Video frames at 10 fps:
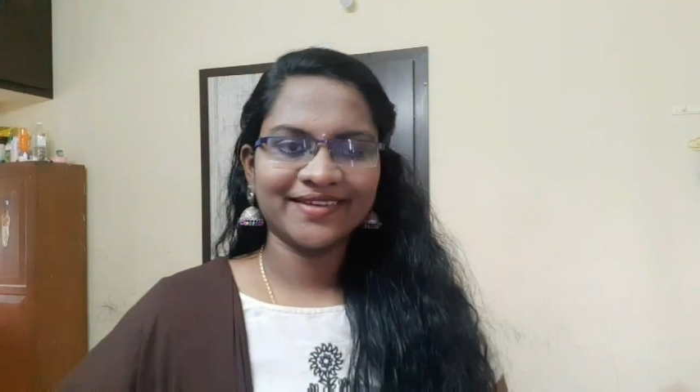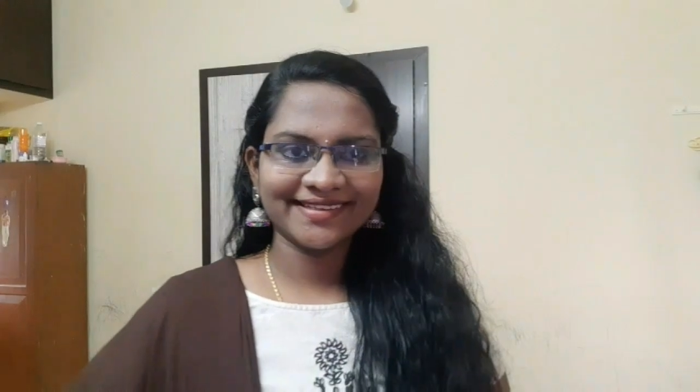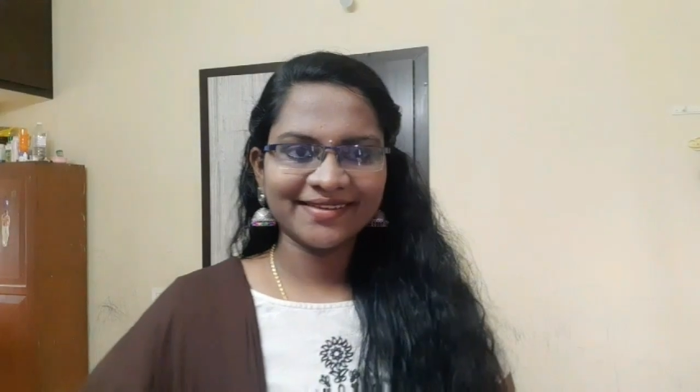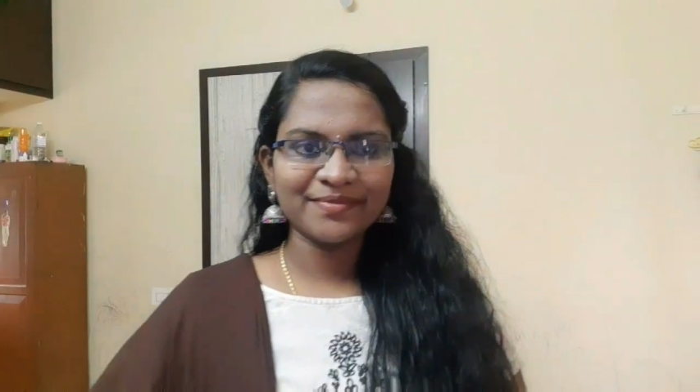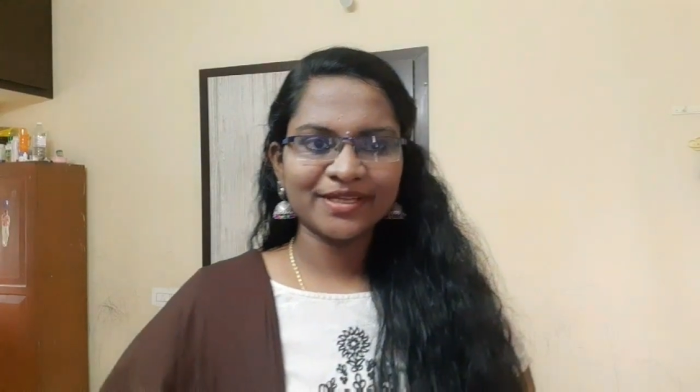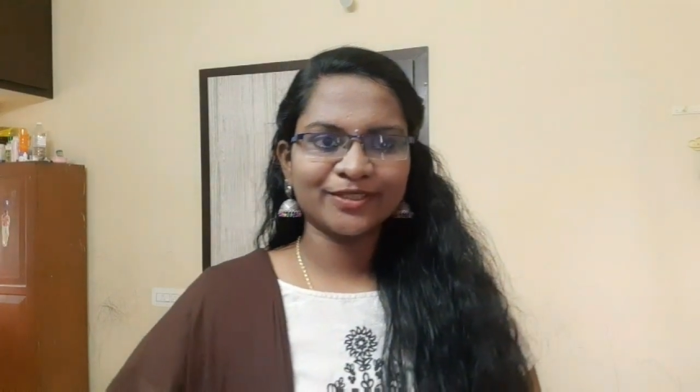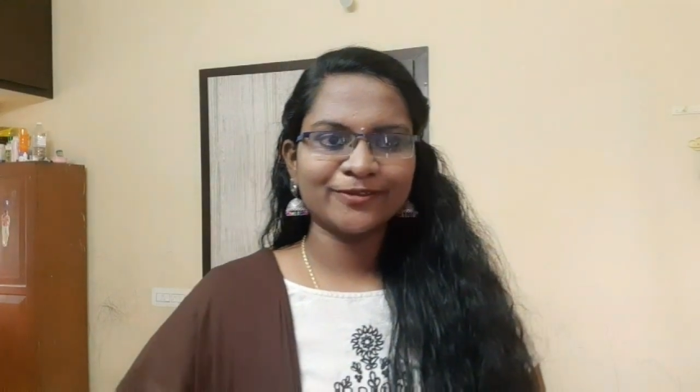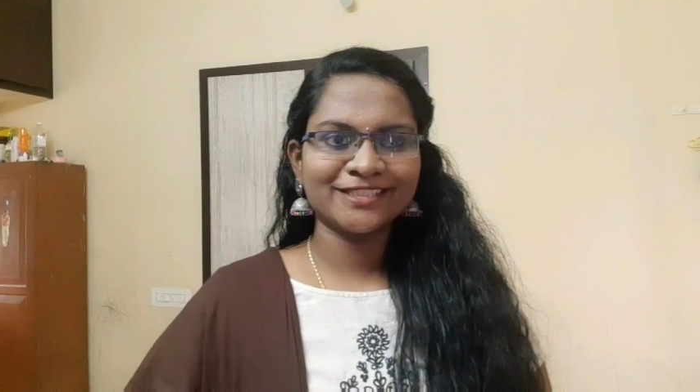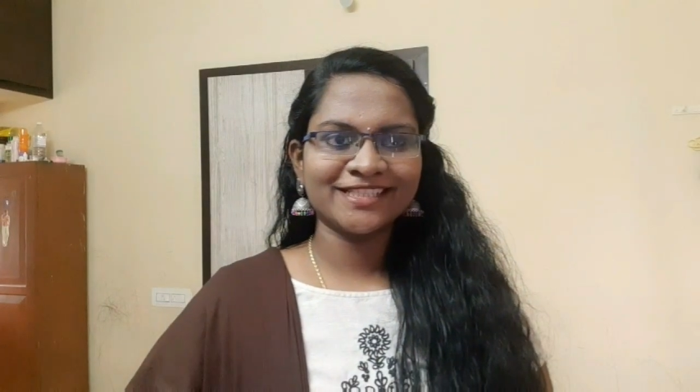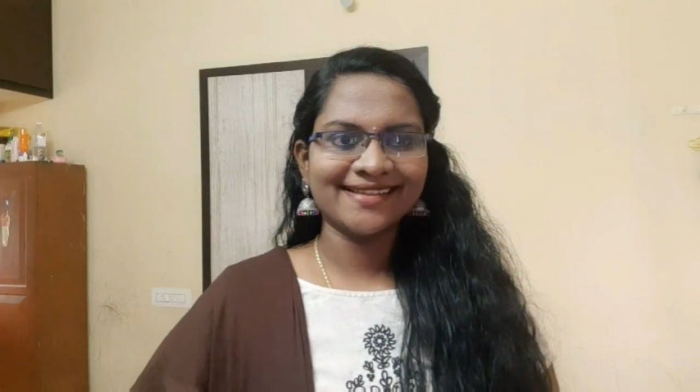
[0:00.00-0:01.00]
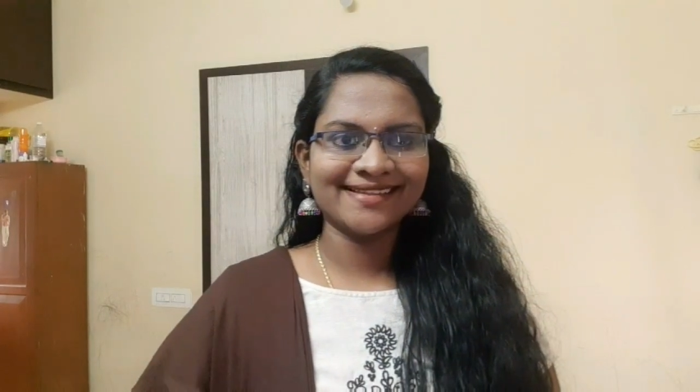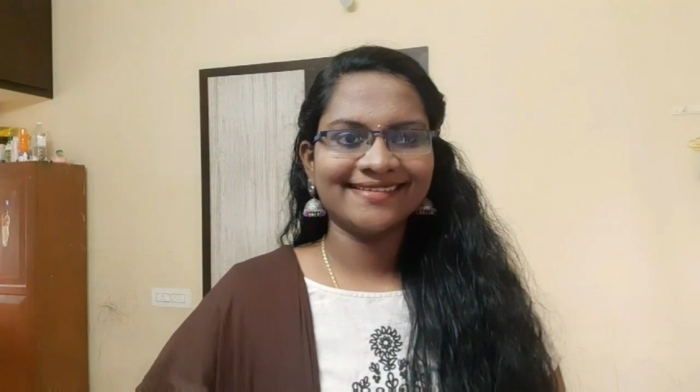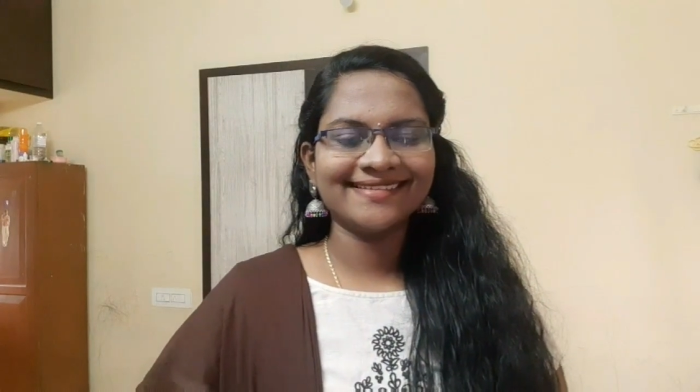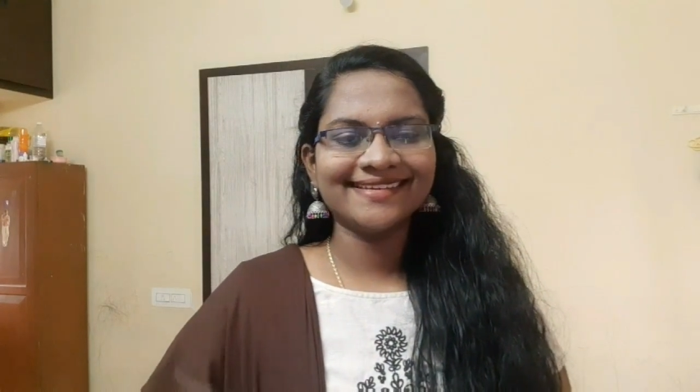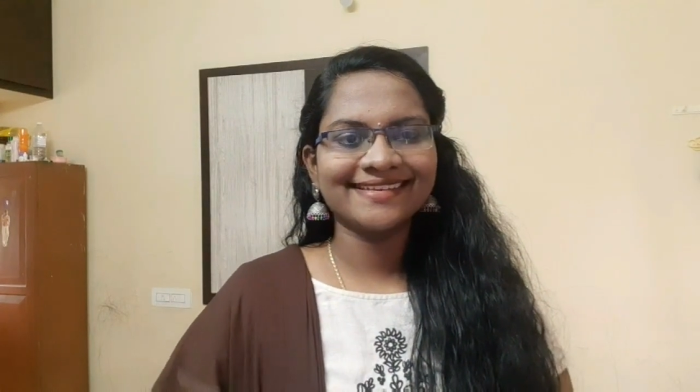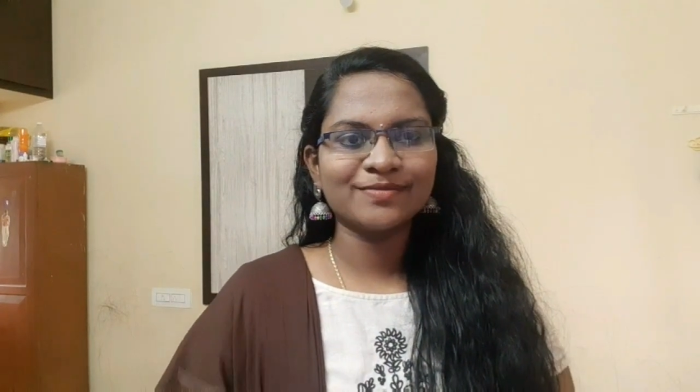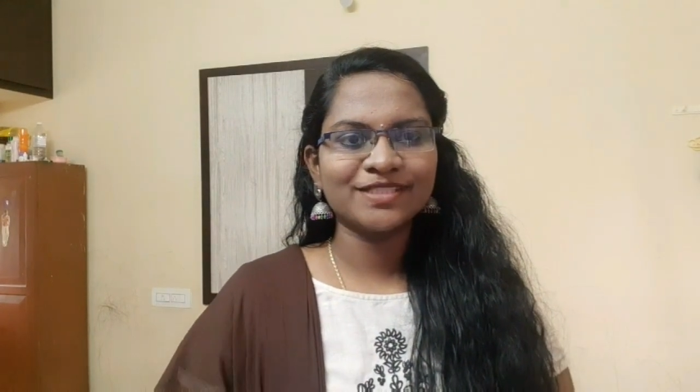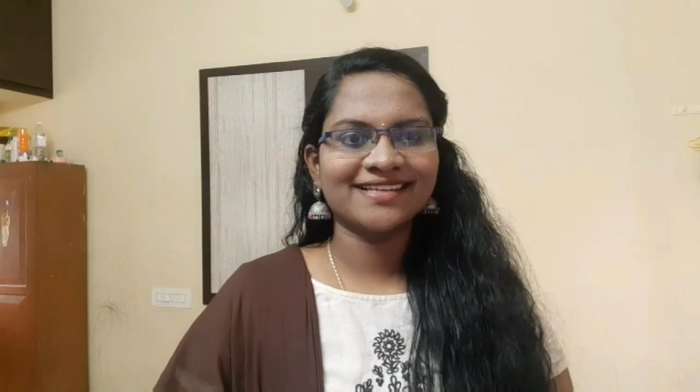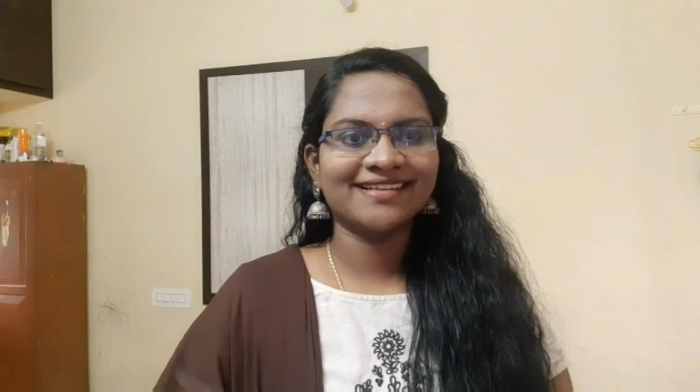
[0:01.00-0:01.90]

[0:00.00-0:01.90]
வெல்கம் பேக் டு அவர் சேனல் இன்னைக்கு நம்ம